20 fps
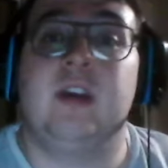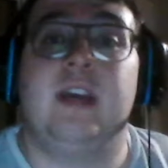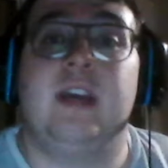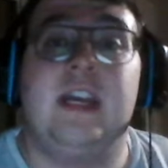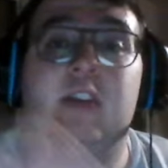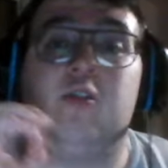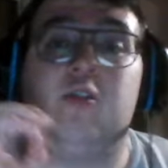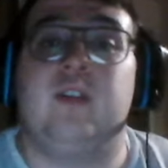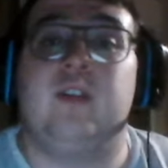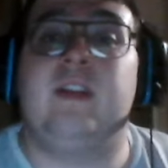
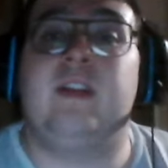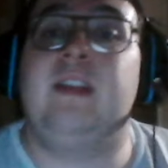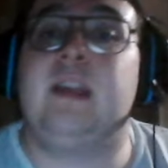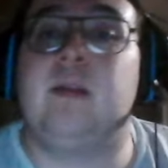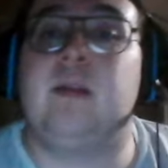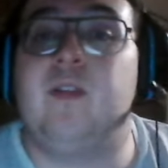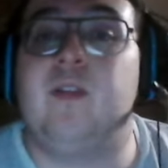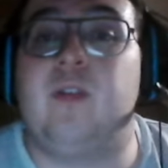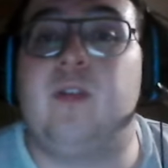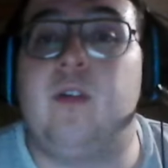et du côté de
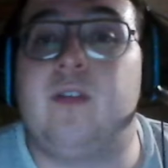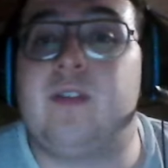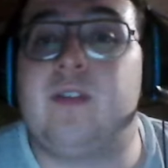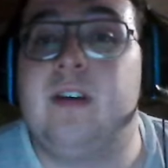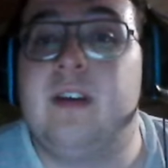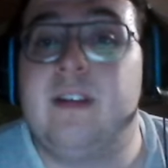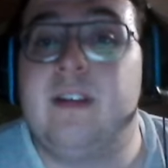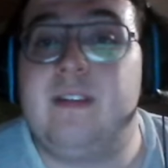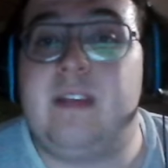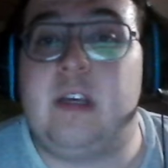l'équipe de France
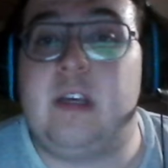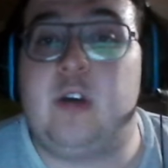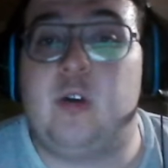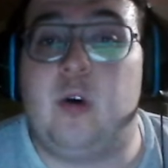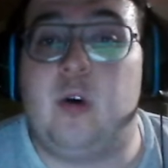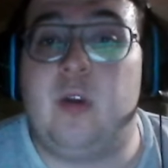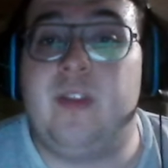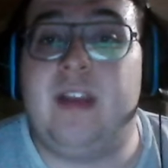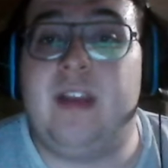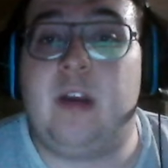c'est
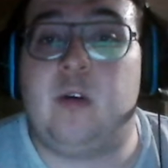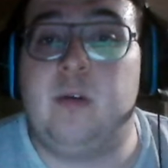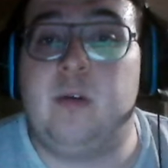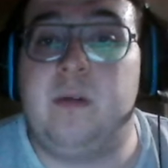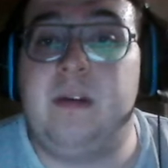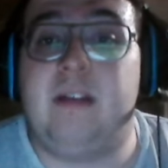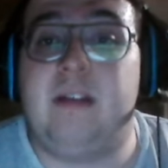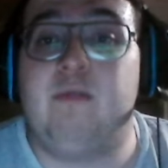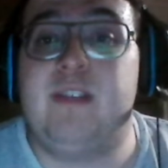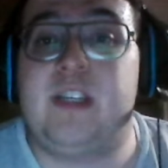Cron
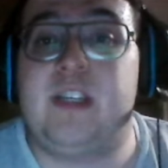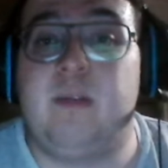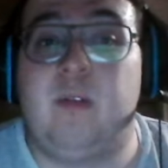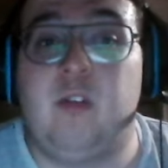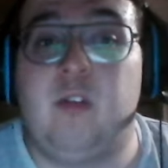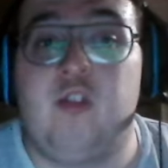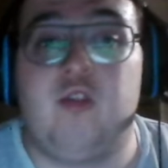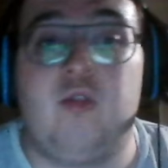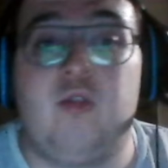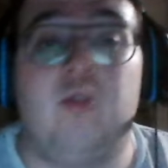Dalconomini à 8e
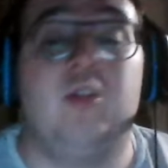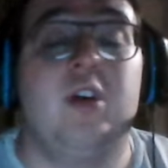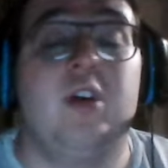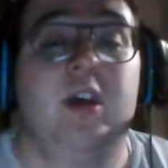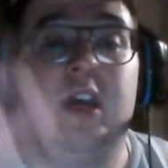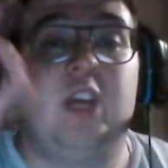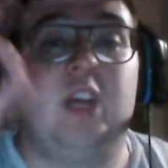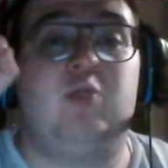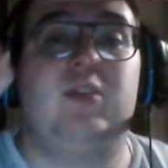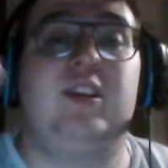minute de jeu
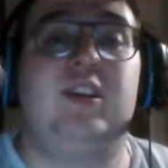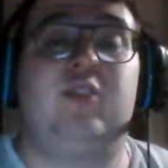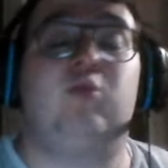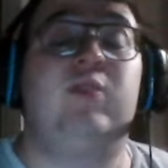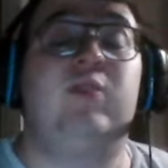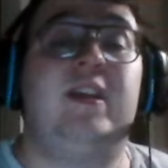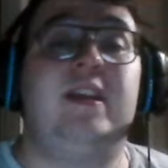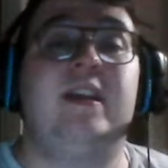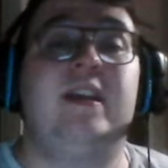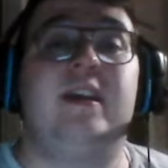et je voulais
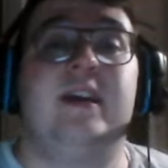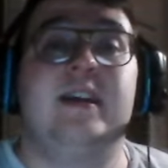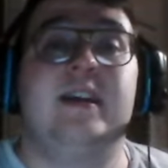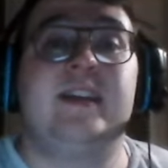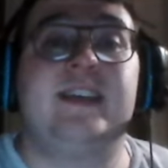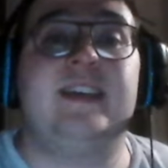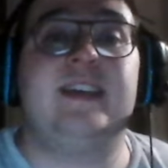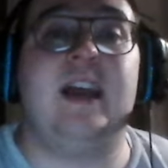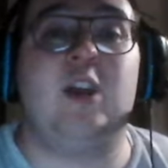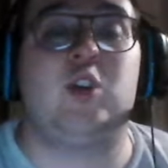souligner
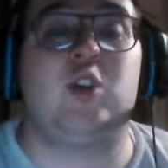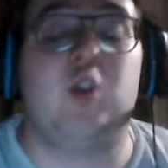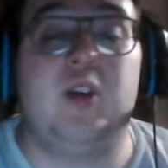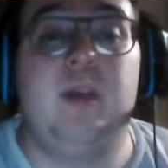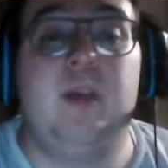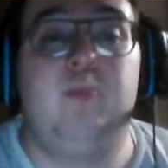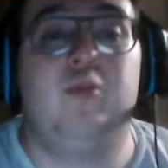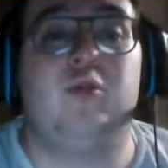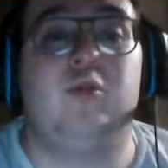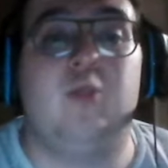quel
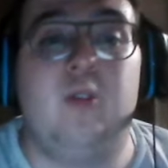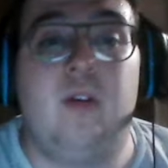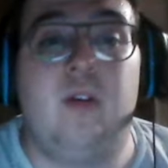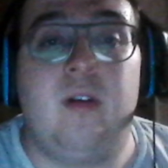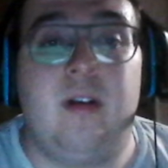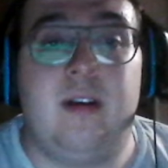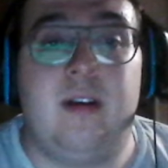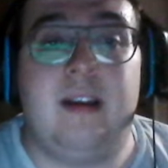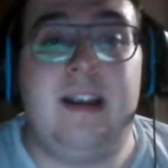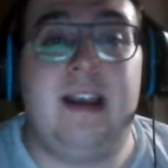joli but
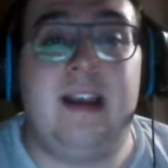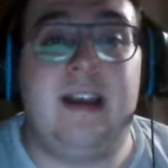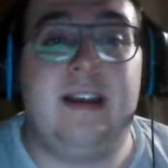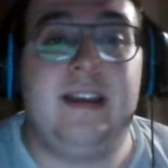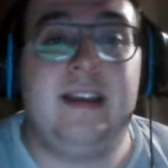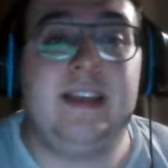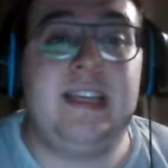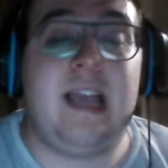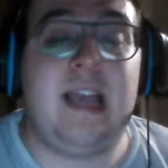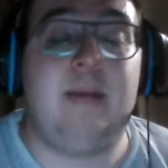de
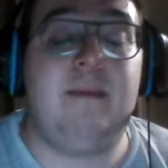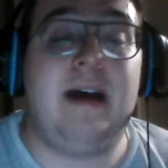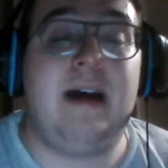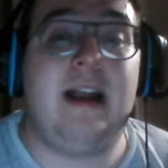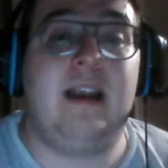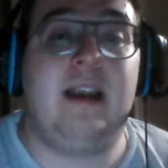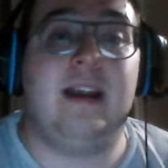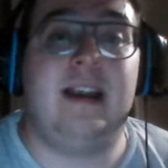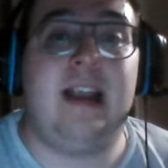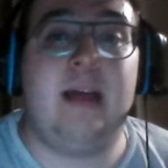
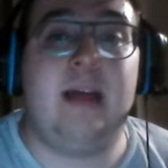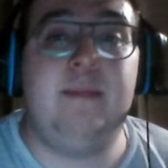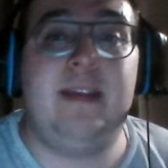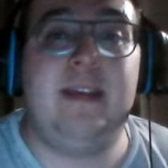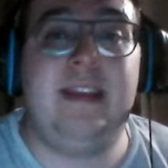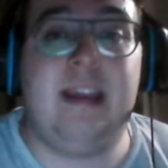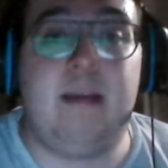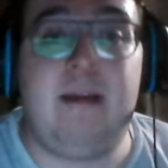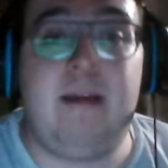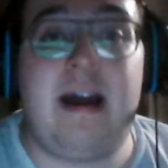Yamal l'ami
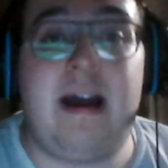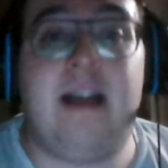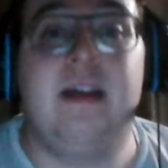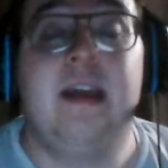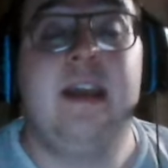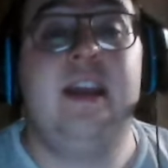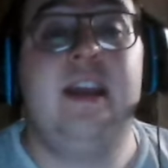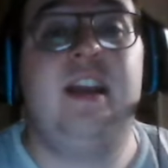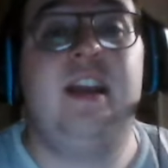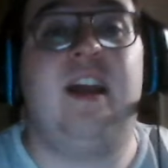Niamal
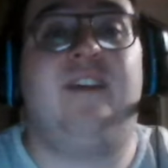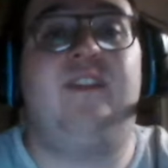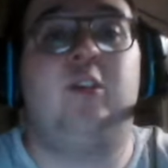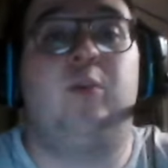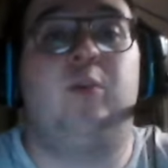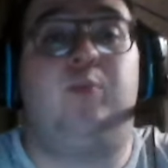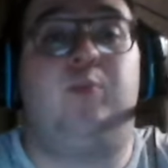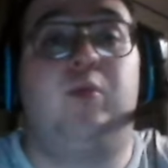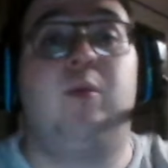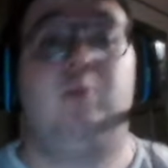il a fait
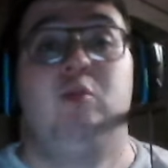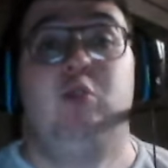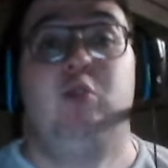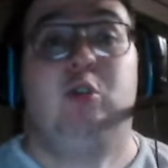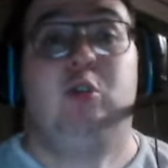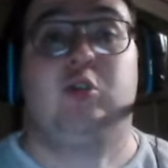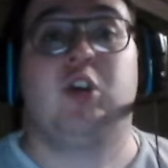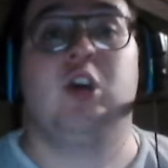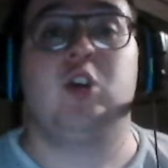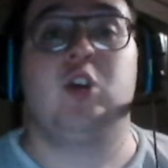le plus beau
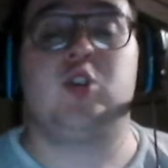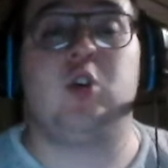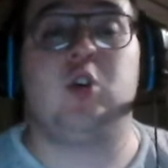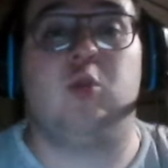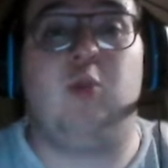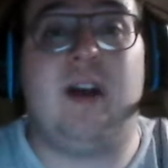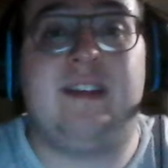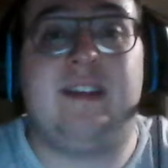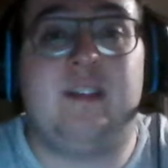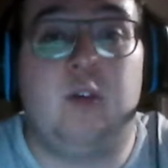but je
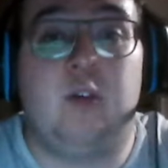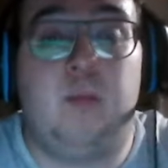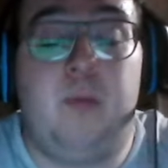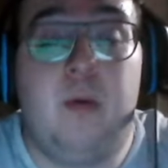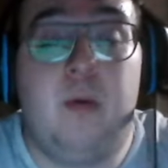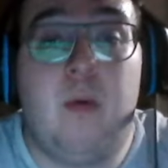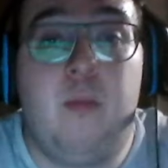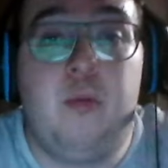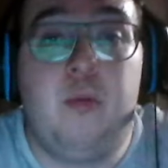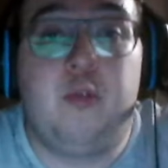crois que c'est le
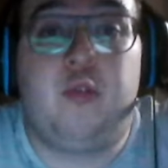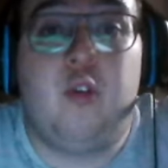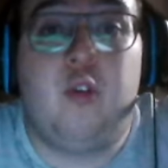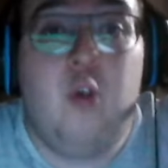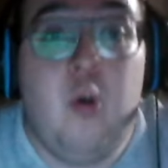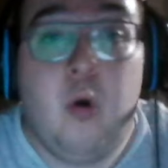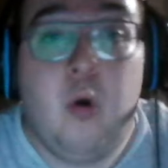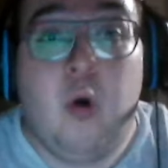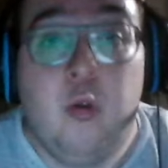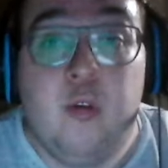plus beau but de
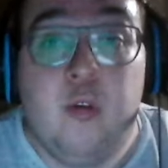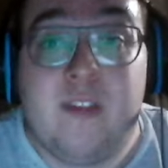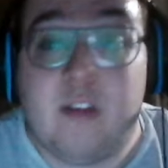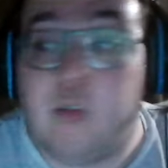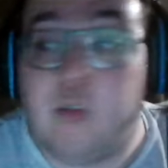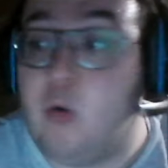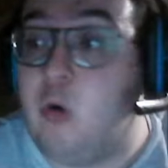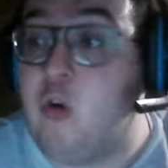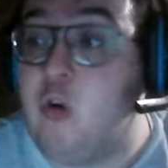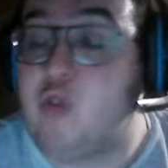l'euro de
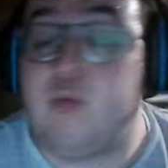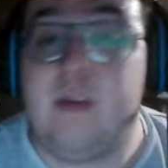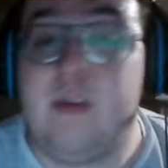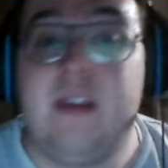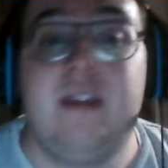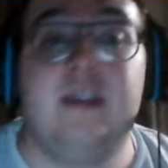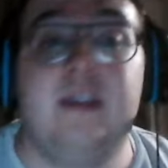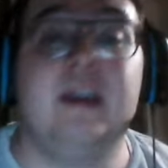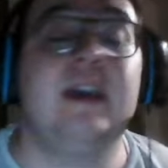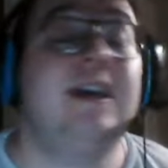7 euros je vous
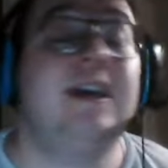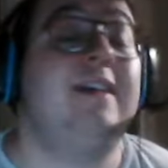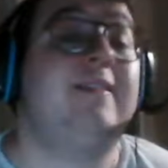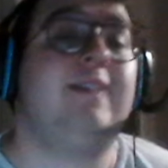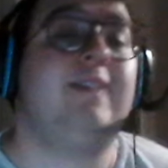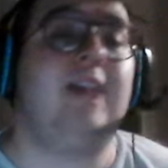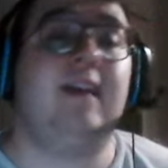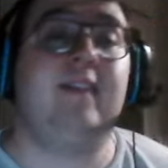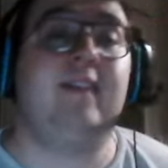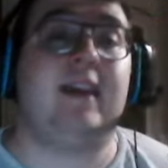dis et
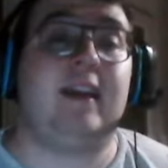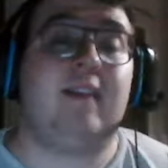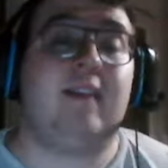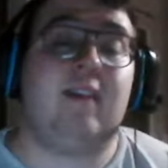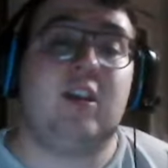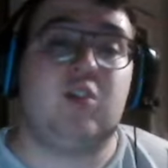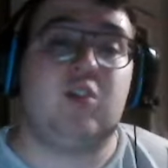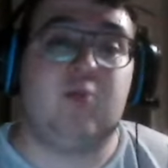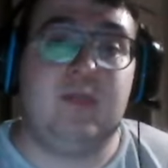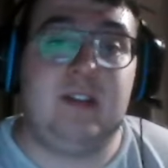c'est la
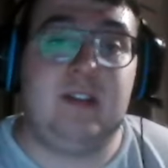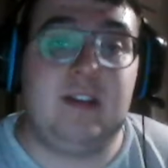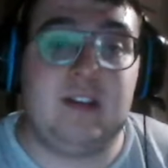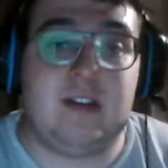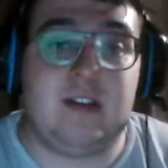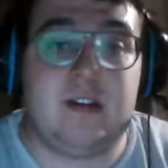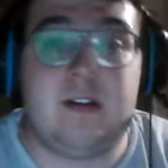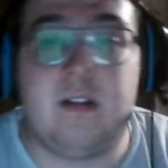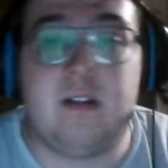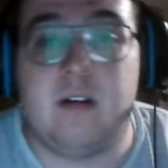vérité je vous dis
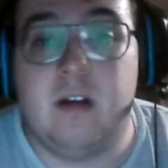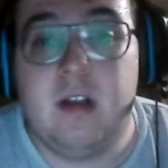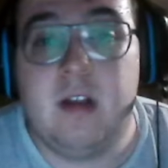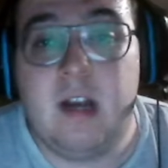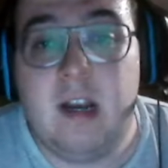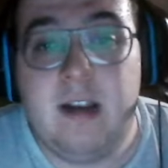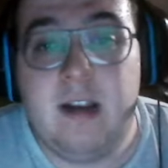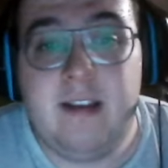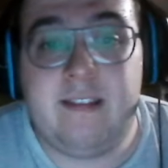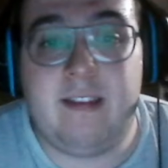déjà
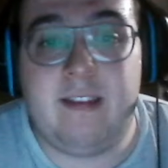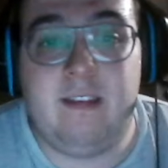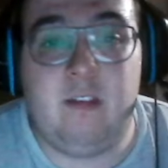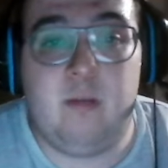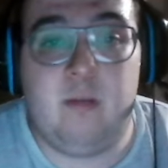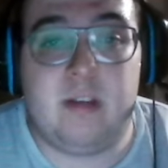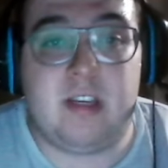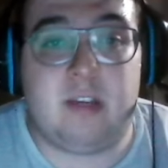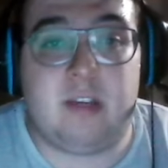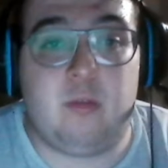les
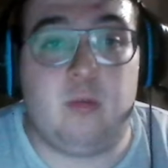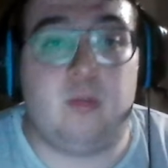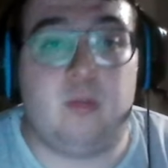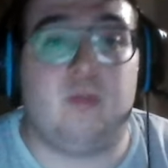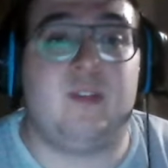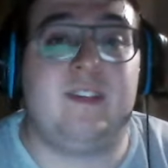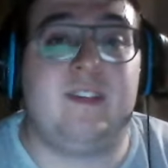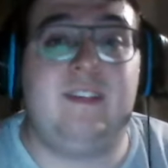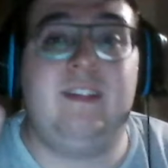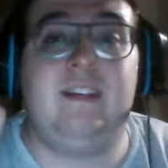statistiques avec
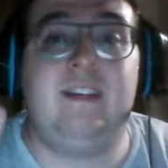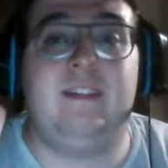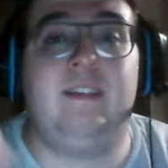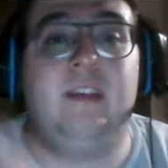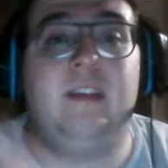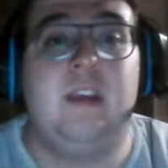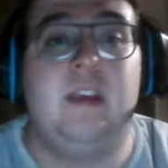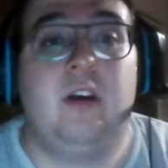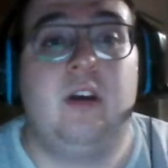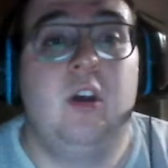donc 6
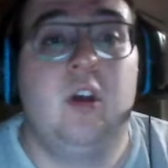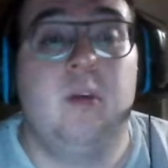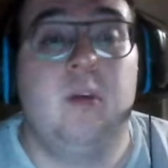tirs